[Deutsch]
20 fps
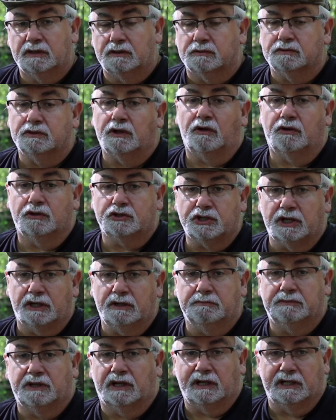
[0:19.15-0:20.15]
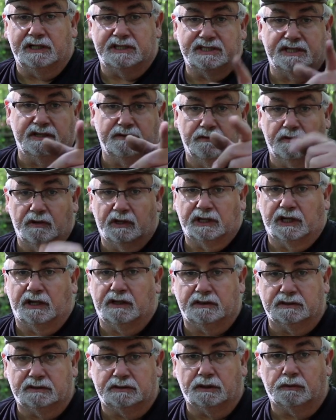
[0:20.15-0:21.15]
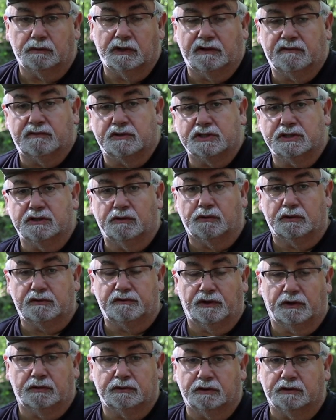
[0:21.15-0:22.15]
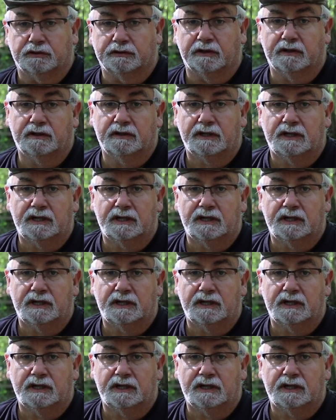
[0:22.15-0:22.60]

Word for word: und angeschrieben, der letzte war der da, was nachgefragt hat,